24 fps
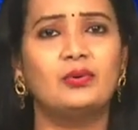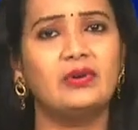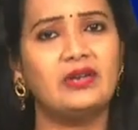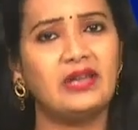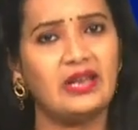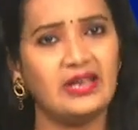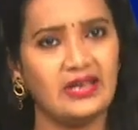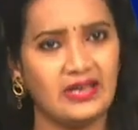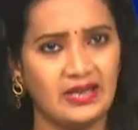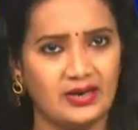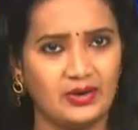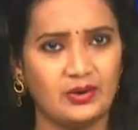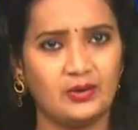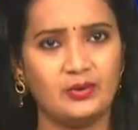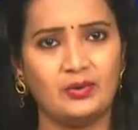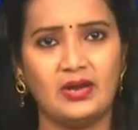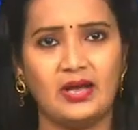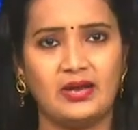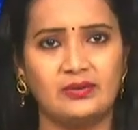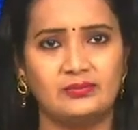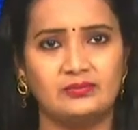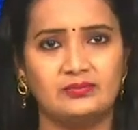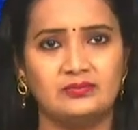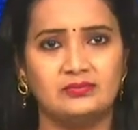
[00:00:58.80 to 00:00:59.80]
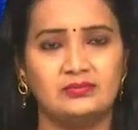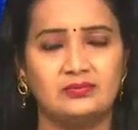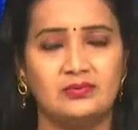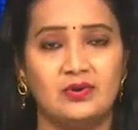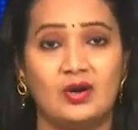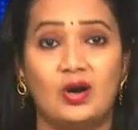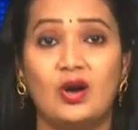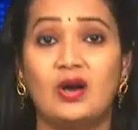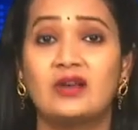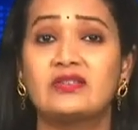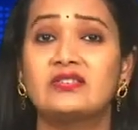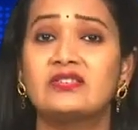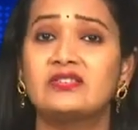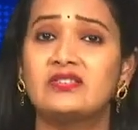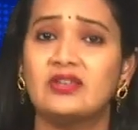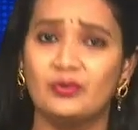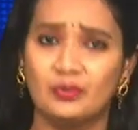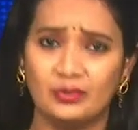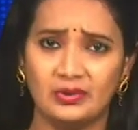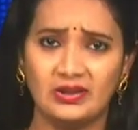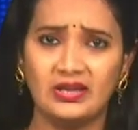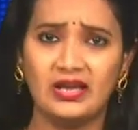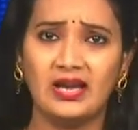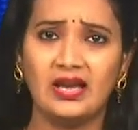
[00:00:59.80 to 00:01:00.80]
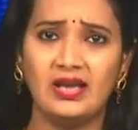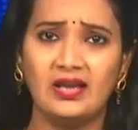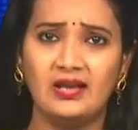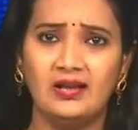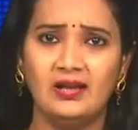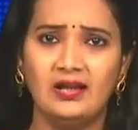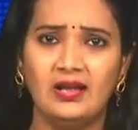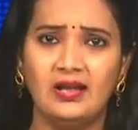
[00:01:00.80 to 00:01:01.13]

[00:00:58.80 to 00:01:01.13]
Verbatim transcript: ఉంటే ఎక్కడున్నారు ఆక్సిజన్ ఉందా